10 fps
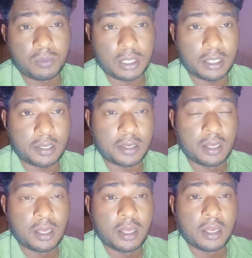बाद ही
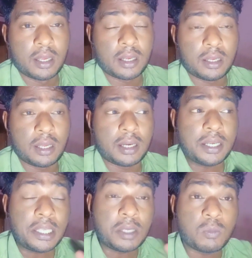सनी
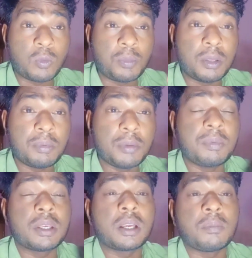देओल के पास
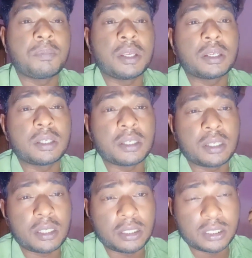
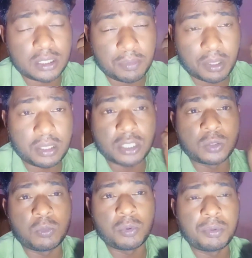नया मूवी का
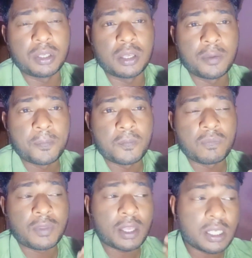बरसात
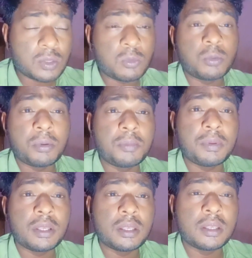होने लगी है
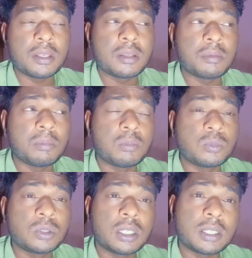डायरेक्टर की
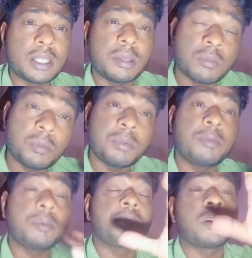लंबी लाइन
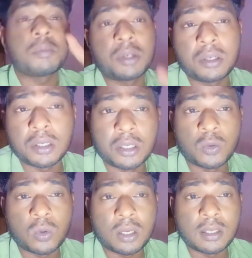अभी सनी
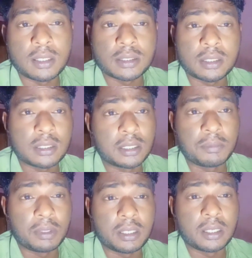देओल के
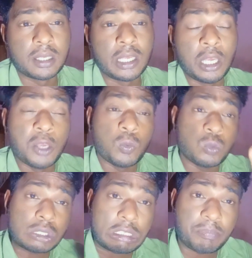घर के
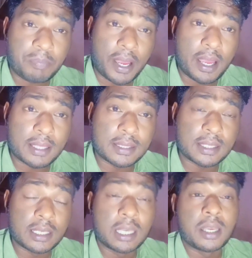सामने है
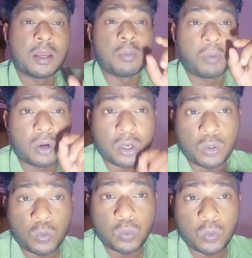तो यहाँ पे
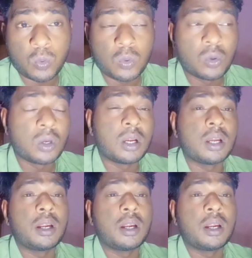बहुत सारे ऐसे मूवी